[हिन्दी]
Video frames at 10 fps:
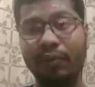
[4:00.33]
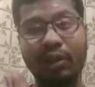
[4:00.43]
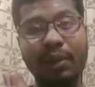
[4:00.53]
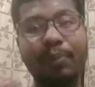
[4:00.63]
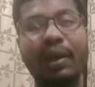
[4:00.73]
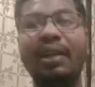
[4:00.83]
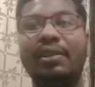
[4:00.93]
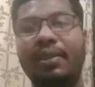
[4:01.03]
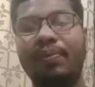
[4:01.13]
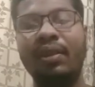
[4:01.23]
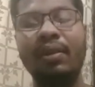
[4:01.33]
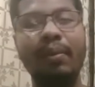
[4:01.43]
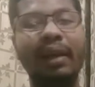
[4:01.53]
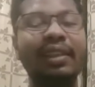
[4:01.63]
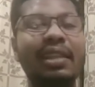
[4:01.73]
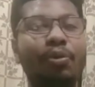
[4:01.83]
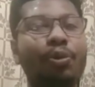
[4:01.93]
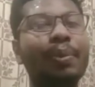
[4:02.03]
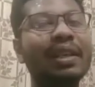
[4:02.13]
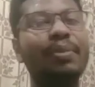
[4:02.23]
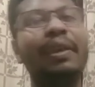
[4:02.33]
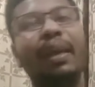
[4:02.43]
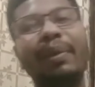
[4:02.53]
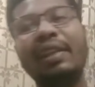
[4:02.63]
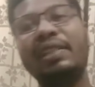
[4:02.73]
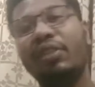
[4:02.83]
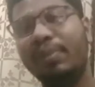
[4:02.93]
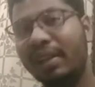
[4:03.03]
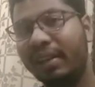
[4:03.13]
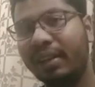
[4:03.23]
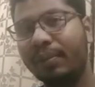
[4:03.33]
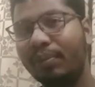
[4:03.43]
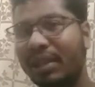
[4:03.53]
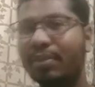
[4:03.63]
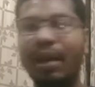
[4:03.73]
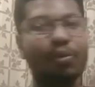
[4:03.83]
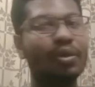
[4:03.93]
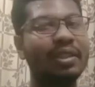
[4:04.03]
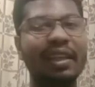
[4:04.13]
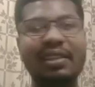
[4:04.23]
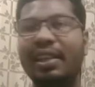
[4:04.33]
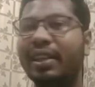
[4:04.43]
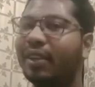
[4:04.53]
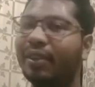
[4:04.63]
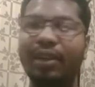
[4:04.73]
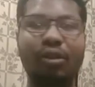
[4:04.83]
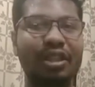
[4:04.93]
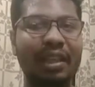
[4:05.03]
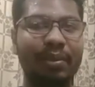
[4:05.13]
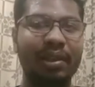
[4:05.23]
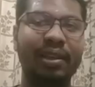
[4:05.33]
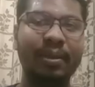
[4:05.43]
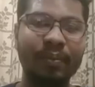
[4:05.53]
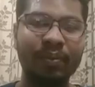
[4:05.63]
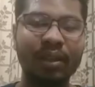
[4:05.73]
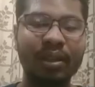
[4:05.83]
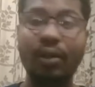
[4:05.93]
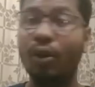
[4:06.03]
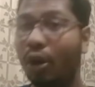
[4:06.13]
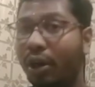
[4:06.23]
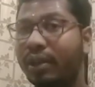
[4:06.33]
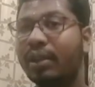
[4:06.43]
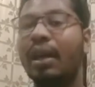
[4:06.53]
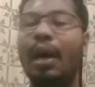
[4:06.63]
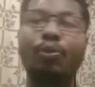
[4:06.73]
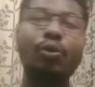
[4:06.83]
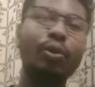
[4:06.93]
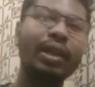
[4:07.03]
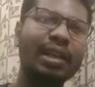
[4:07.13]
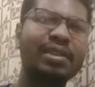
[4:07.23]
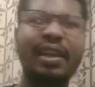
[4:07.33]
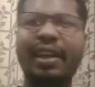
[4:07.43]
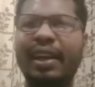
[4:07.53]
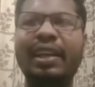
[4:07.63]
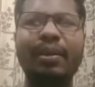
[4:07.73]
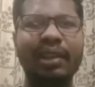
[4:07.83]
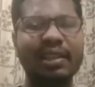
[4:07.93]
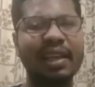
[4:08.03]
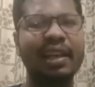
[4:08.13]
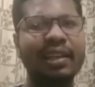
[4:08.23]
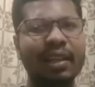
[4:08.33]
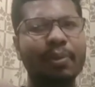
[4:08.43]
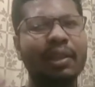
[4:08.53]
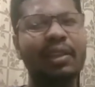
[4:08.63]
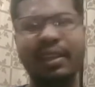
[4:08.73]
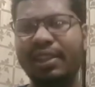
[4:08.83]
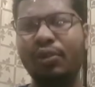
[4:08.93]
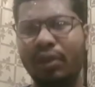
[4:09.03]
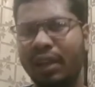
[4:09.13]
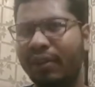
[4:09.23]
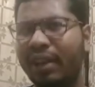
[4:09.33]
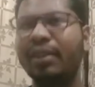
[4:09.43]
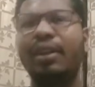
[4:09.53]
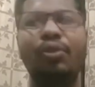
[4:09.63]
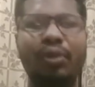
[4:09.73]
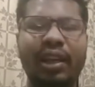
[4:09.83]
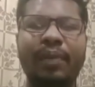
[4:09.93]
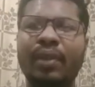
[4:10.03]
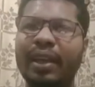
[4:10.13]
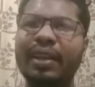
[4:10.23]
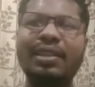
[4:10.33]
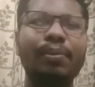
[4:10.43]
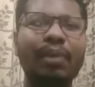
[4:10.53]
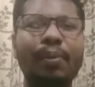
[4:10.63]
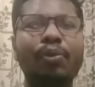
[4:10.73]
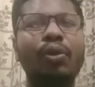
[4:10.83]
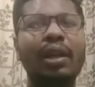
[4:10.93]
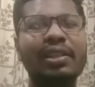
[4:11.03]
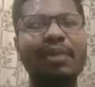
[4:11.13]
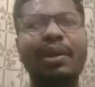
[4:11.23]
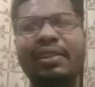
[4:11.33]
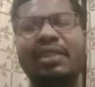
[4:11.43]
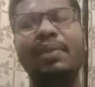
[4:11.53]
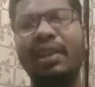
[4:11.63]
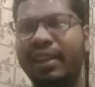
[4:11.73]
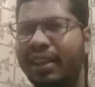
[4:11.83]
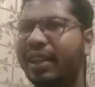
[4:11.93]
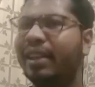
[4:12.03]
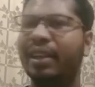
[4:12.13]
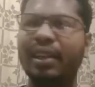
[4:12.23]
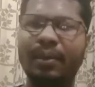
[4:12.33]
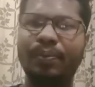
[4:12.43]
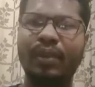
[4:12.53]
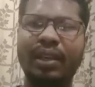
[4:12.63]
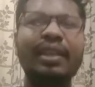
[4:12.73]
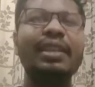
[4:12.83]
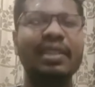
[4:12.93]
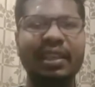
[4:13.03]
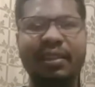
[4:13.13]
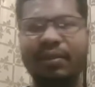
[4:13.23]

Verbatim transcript: फॉर द ब्रांच मान लीजिए आपको बिट्स में केमिकल सिविल मिल रही है बिट्स में आपको सी एस इलेक्ट्रिकल वगैरह कुछ नहीं मिल रहा और आपको कोई अच्छा एन आई टी में जैसे एन आई टी आपका त्रिची हो गया वरंगल हो गया इन सब में आपको अच्छी ब्रांचेस मिल रही हैं इलेक्ट्रिकल ई सी